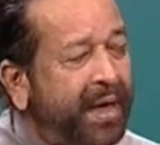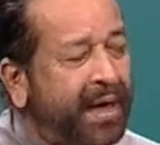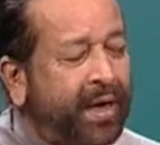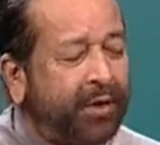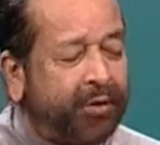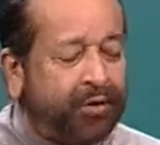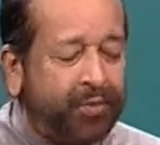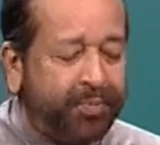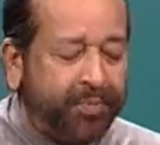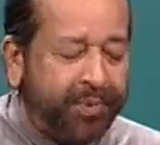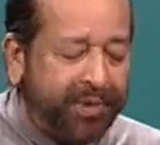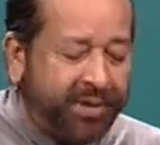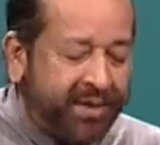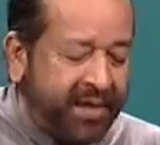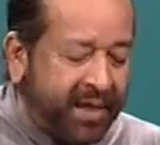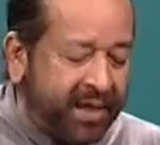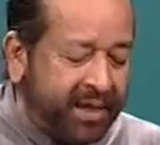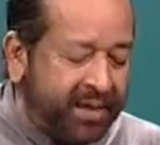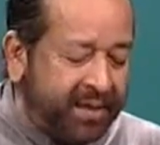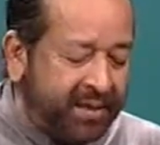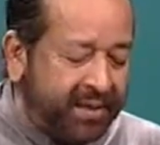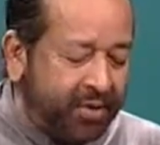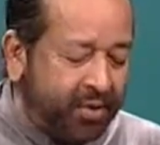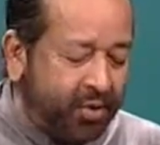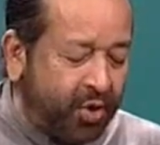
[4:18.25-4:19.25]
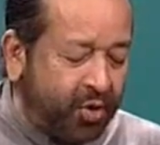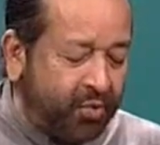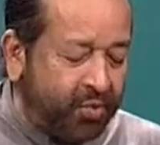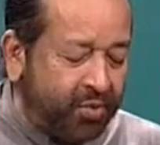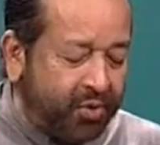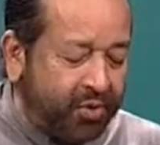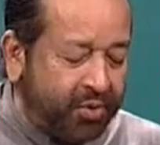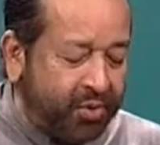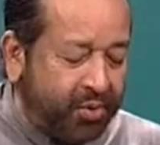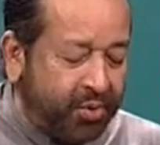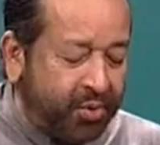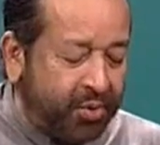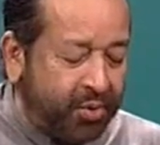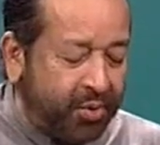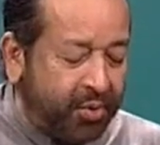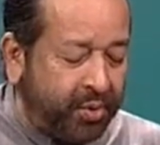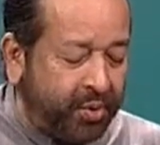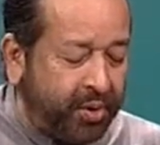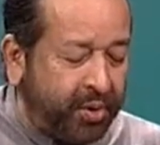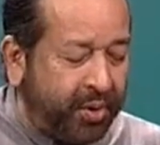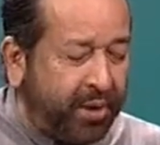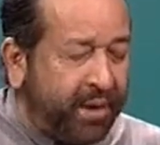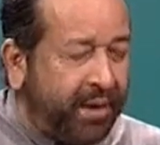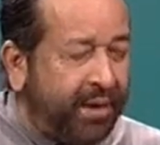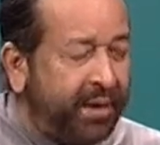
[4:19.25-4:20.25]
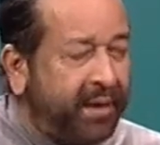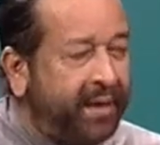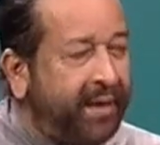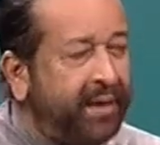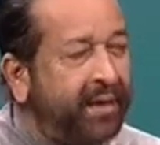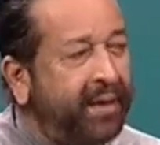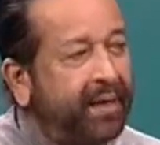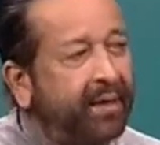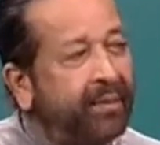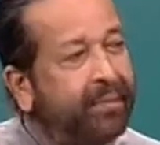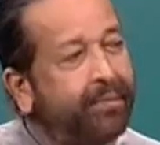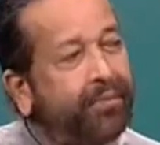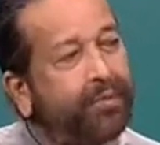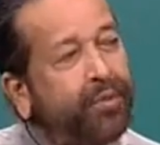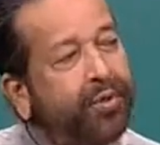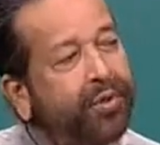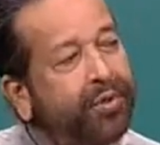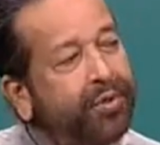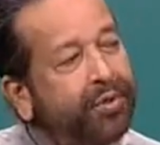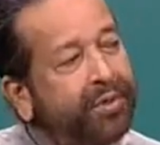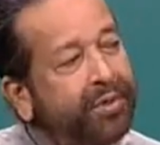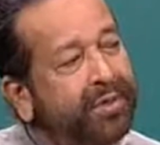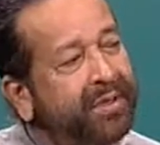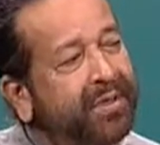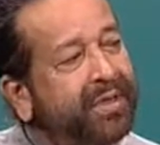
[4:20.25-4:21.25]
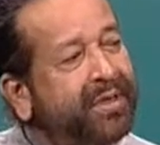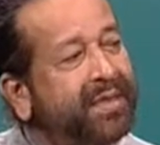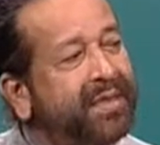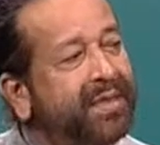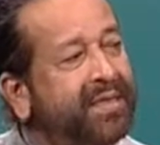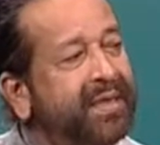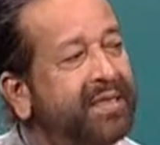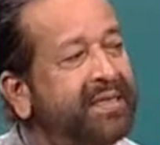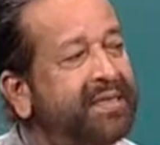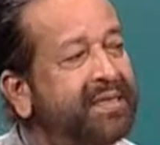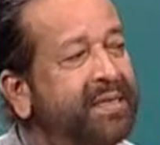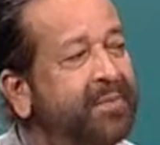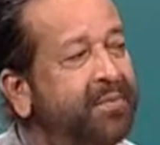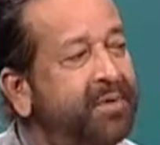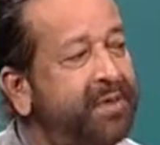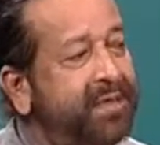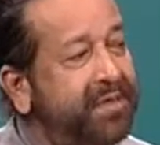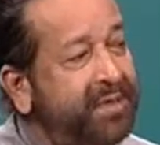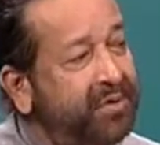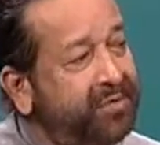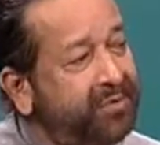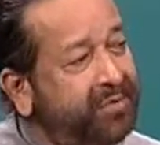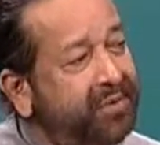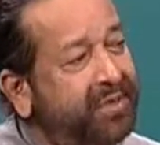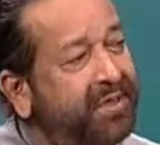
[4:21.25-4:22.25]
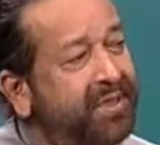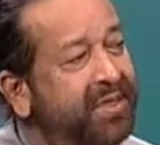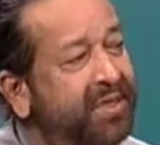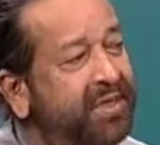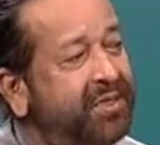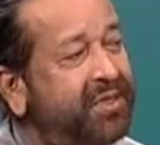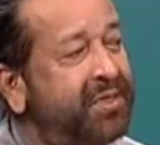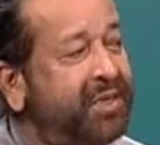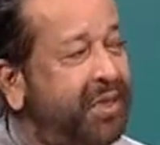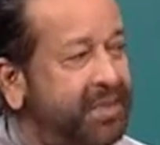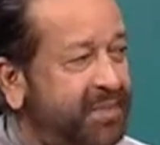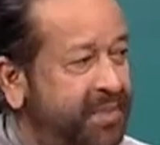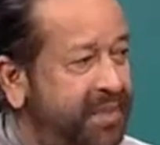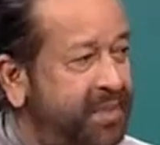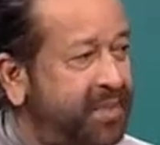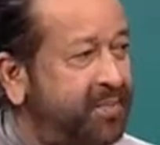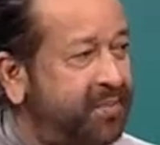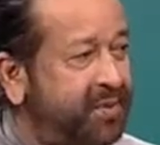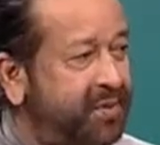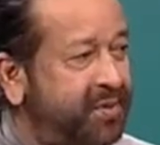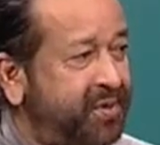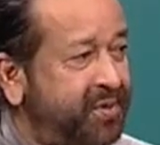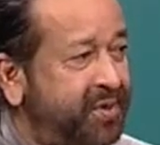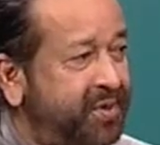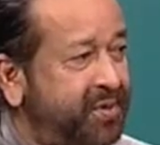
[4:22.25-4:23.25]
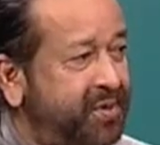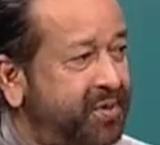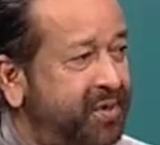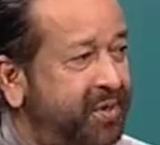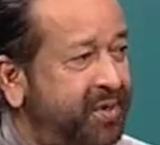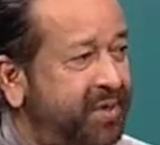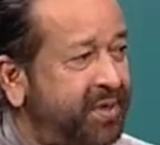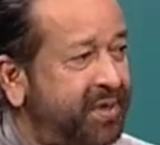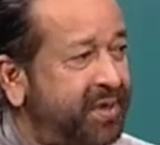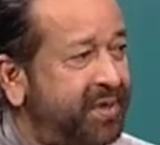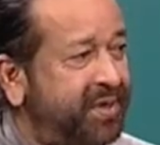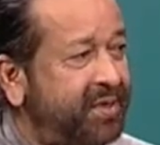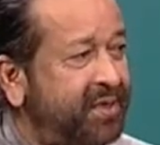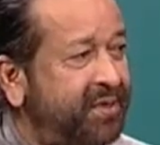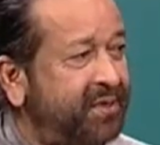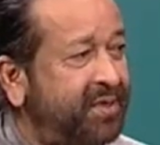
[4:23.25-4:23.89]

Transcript: এত বিশাল একটি কর্মযোগ্য এর পরিণতিটা কি আছে এবং কি উদ্দেশ্য আছে এর পিছনে সরকারের